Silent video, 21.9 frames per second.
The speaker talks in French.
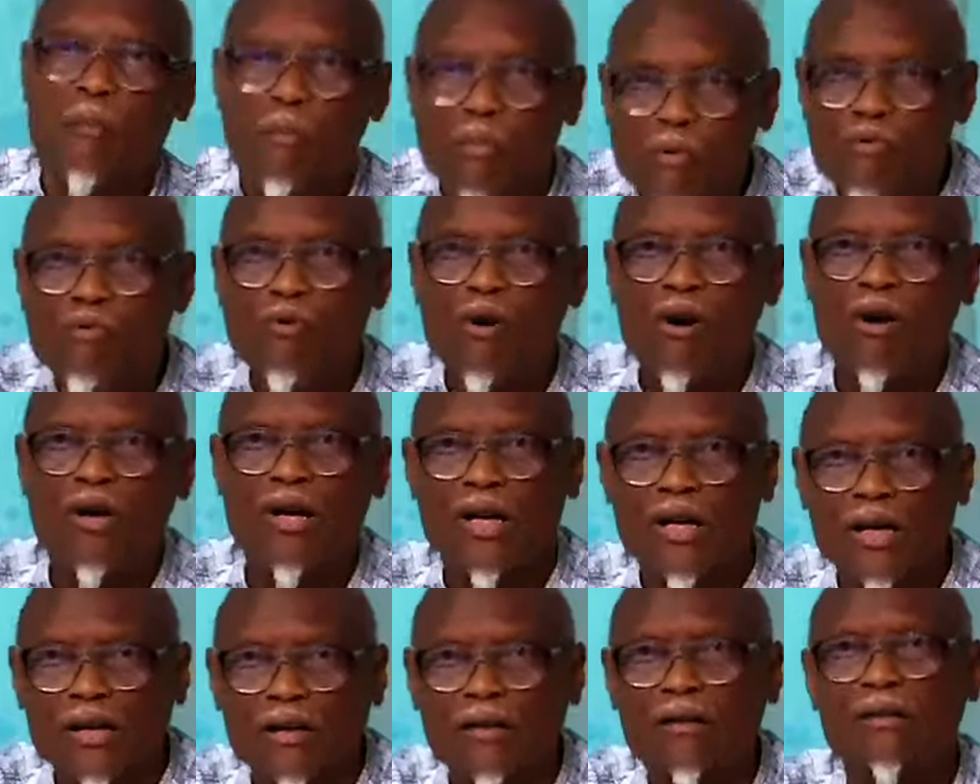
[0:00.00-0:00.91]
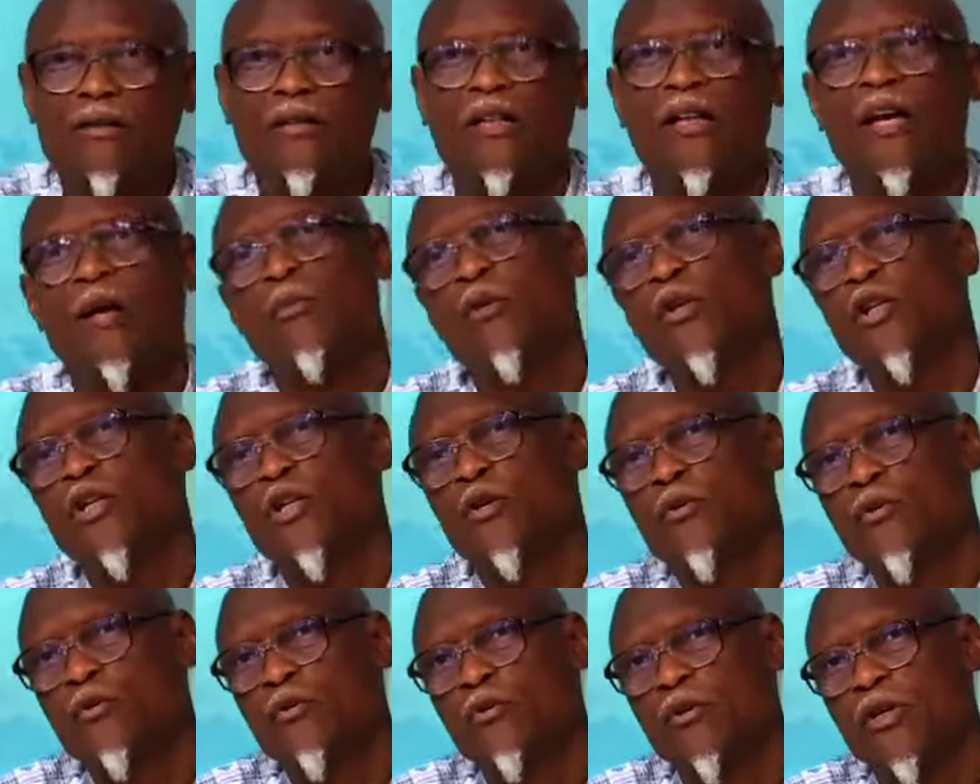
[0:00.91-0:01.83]
pour voir clair dans la
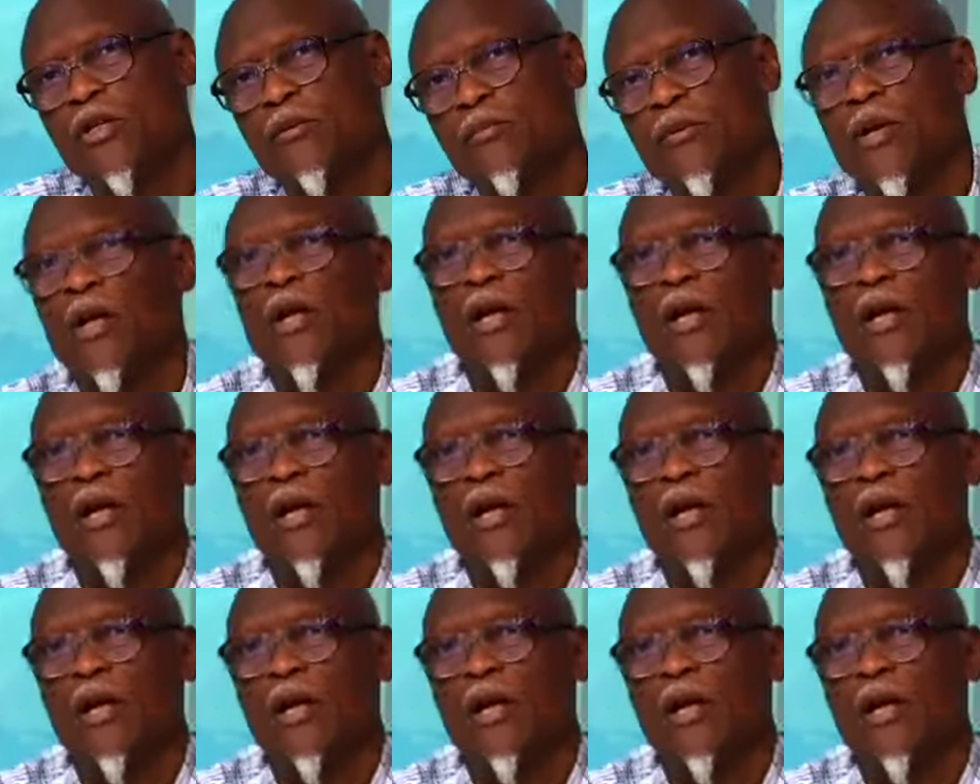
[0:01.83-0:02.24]
politique du tourisme.